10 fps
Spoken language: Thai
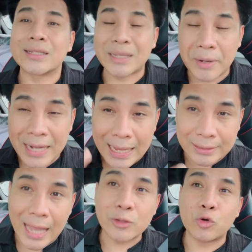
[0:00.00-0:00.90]
สำนักงงาน
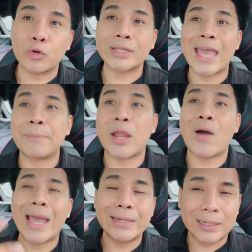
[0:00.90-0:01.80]
ตั้งอยู่กรุงเทพแล้ว
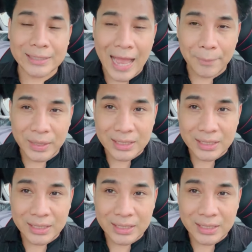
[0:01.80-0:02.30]
ให้เดินทางไป